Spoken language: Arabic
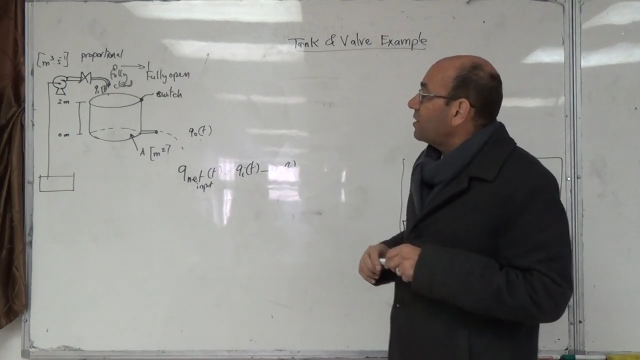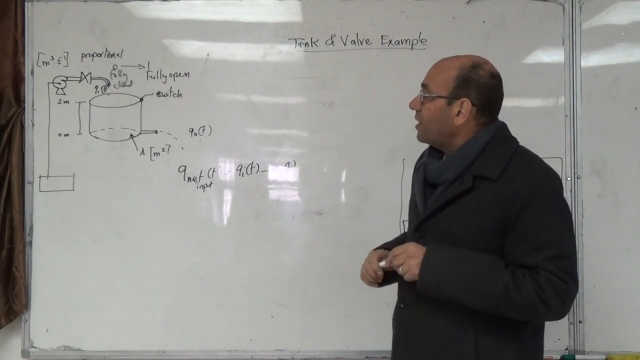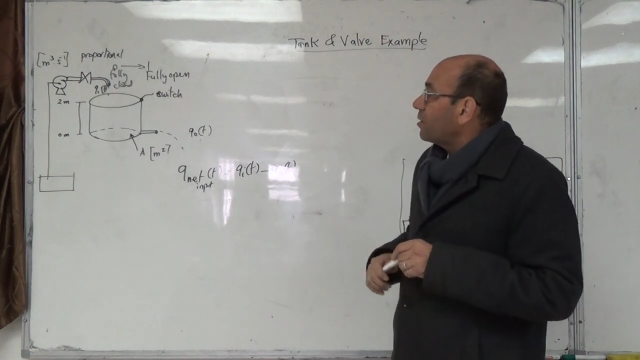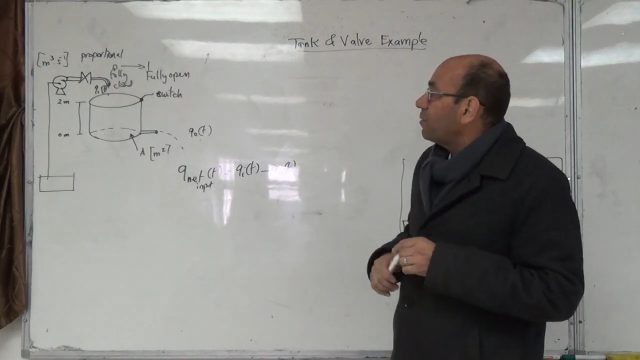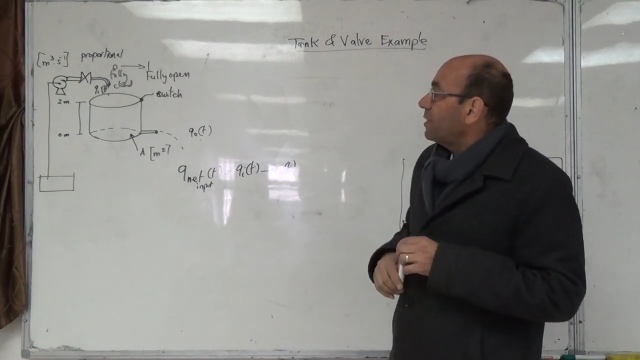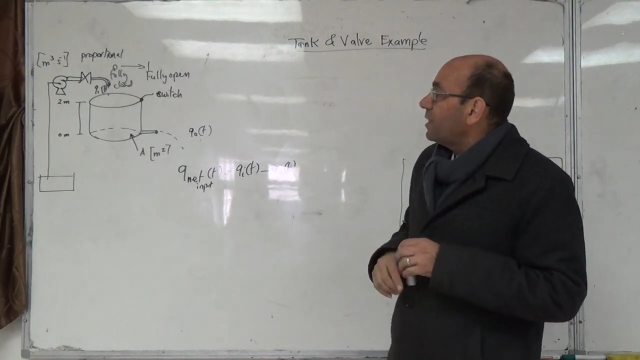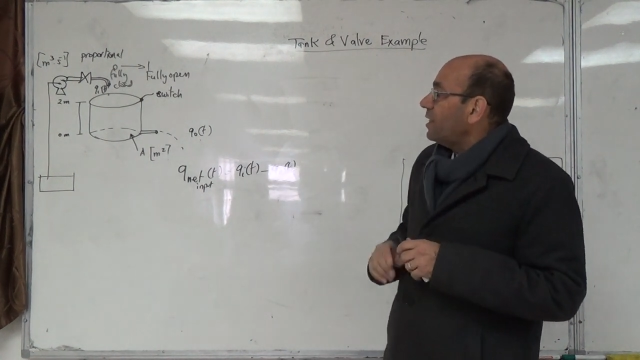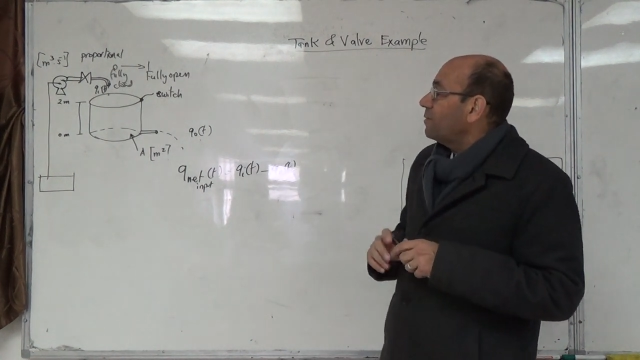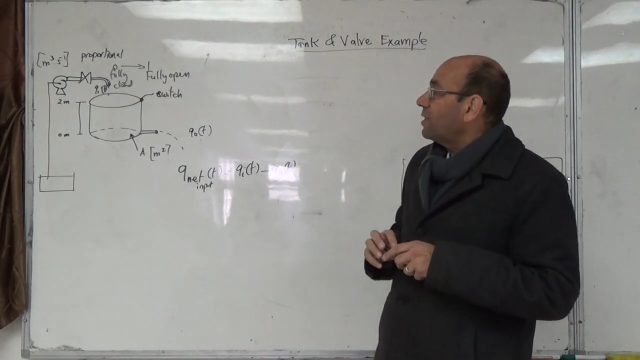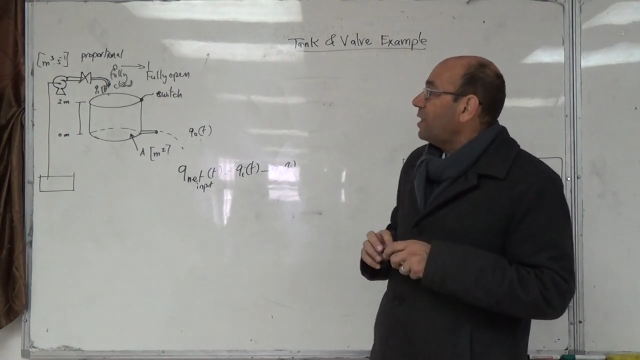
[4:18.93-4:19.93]
التحكم عندنا
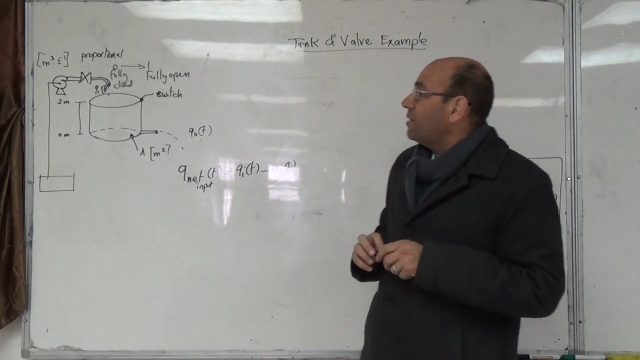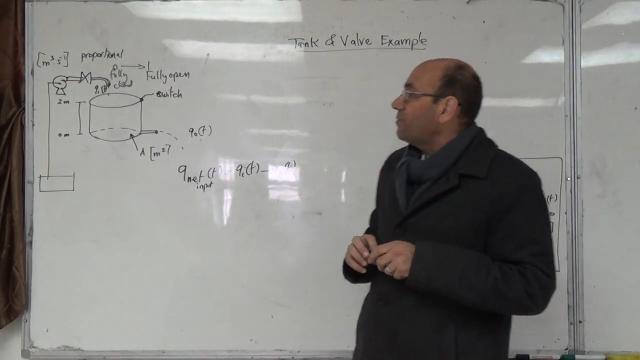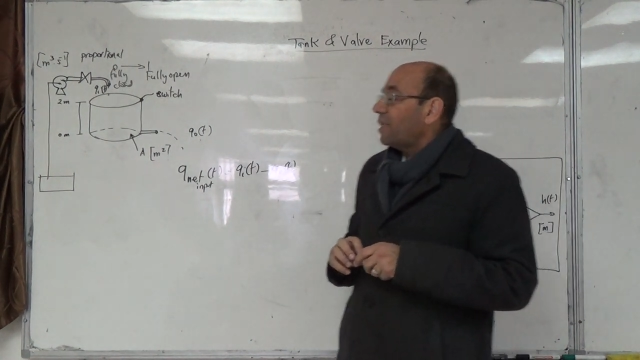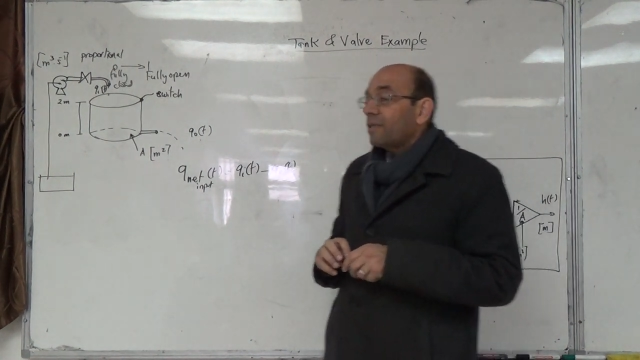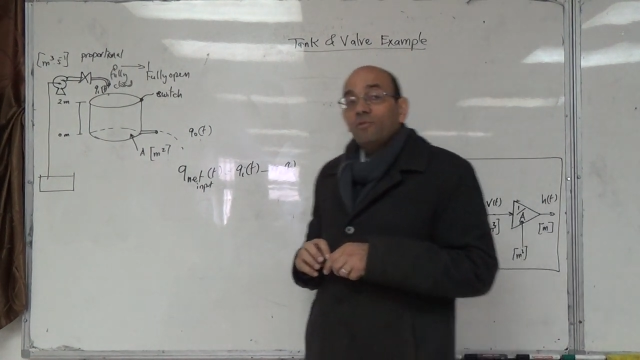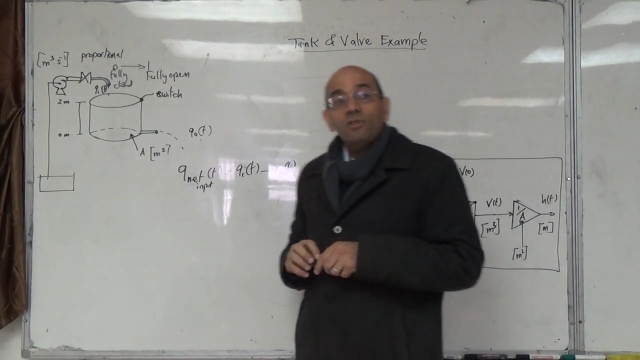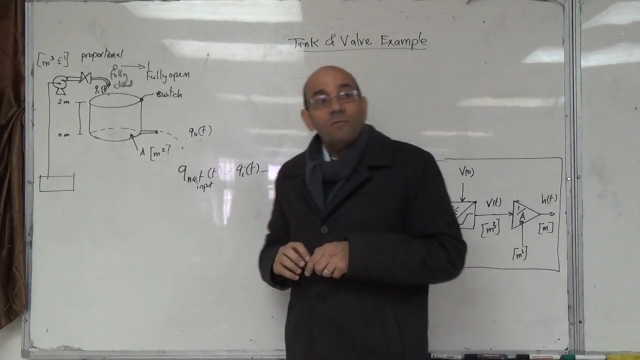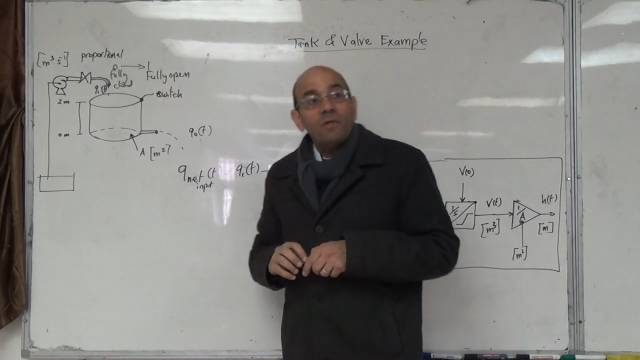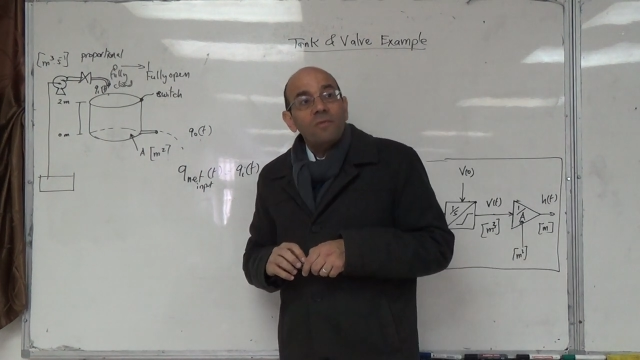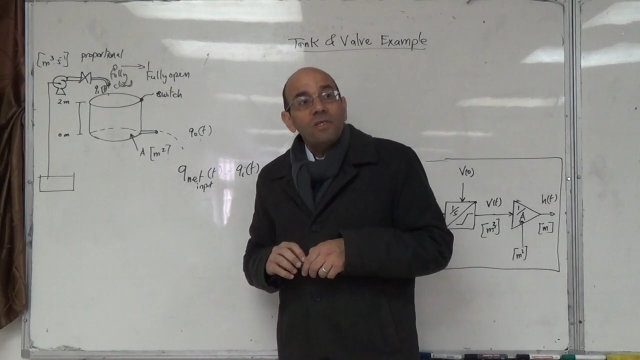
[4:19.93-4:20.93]
احنا بدنا نحافظ على
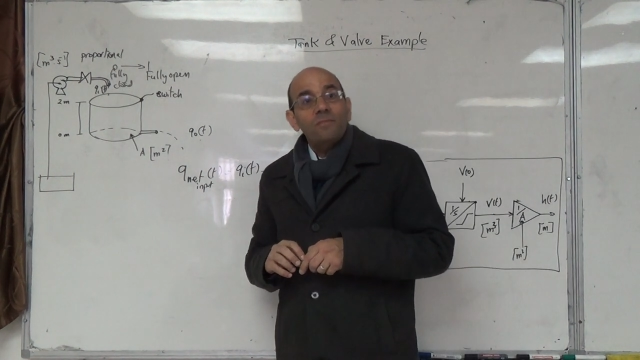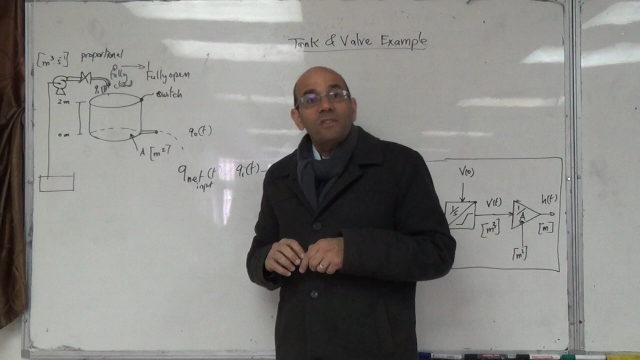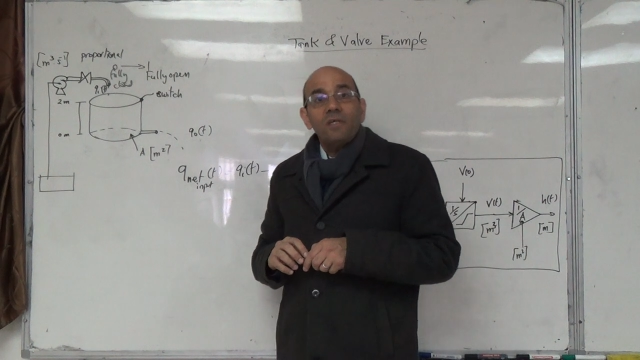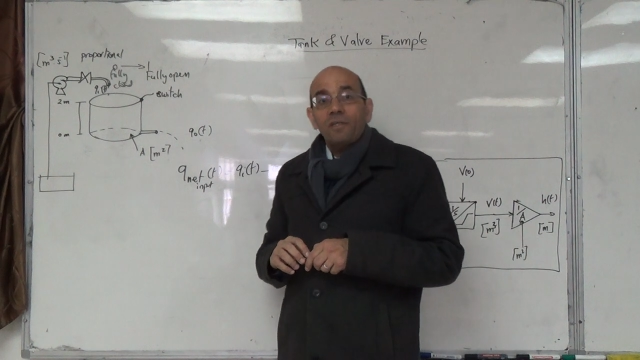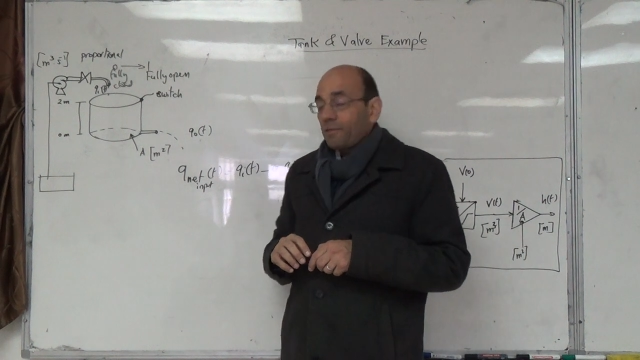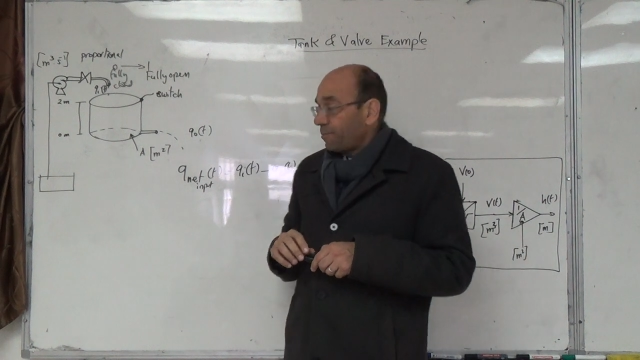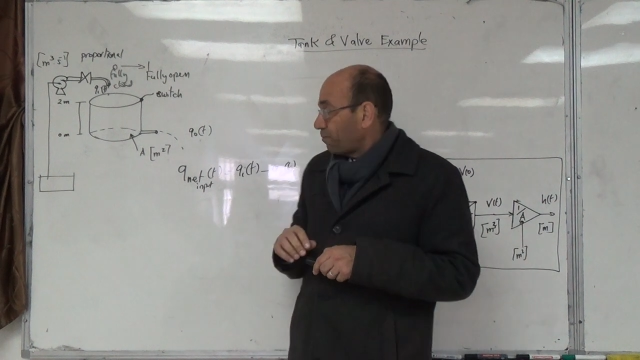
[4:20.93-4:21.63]
مستوى المي بالتانك